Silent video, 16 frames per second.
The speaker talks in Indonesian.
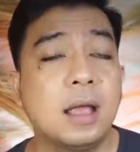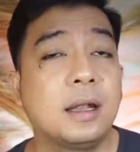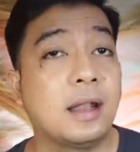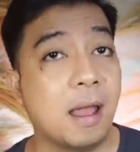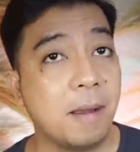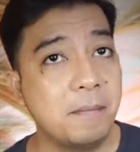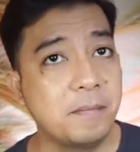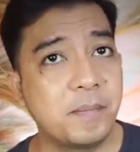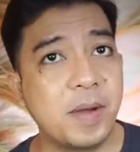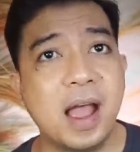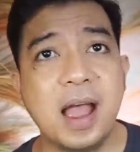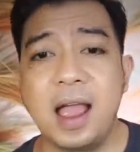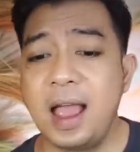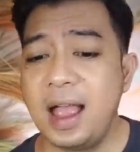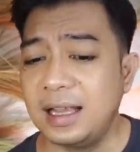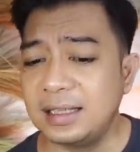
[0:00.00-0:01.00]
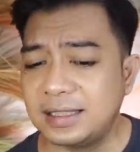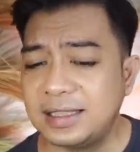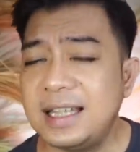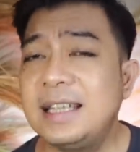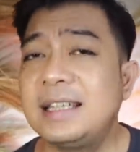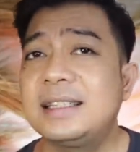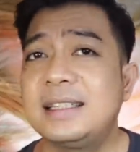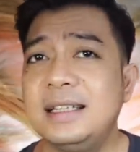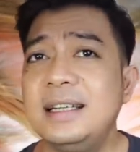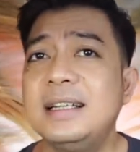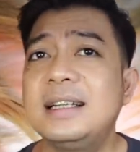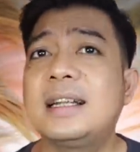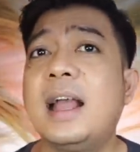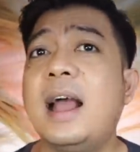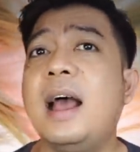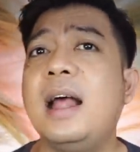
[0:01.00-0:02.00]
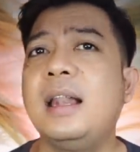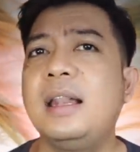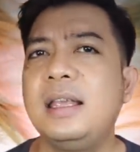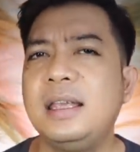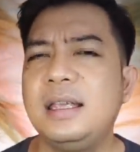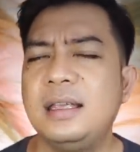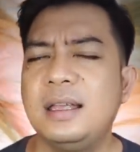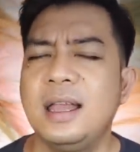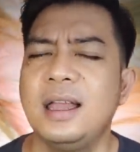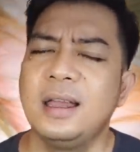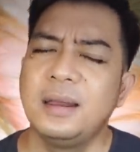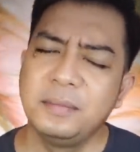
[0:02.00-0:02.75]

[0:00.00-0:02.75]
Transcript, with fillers: nampak asyik sekali